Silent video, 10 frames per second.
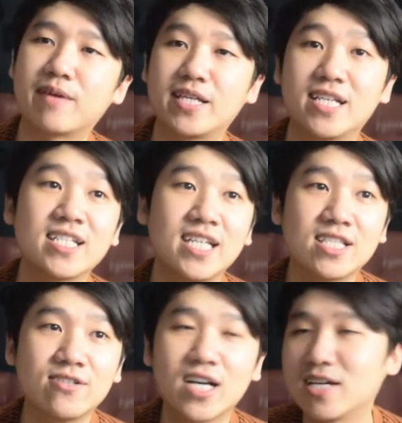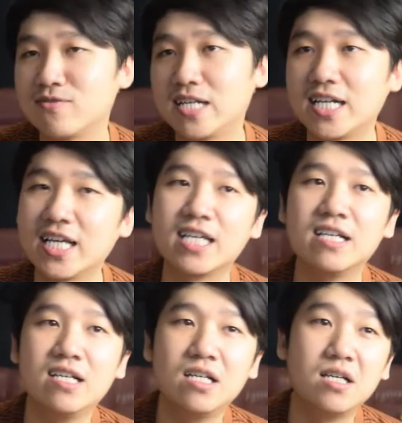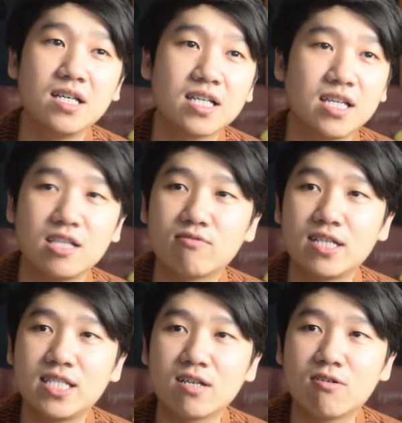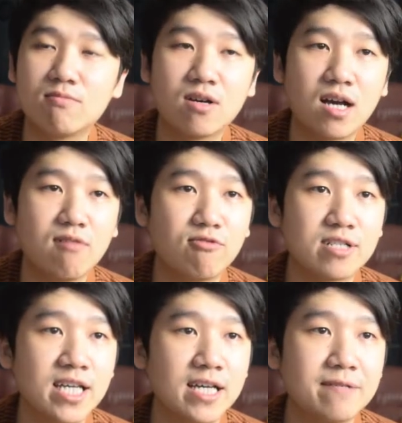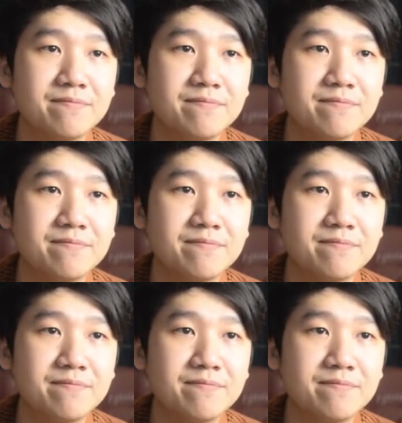pengennya sih gitu ah udah deh gitu aja ngomong ngawurnya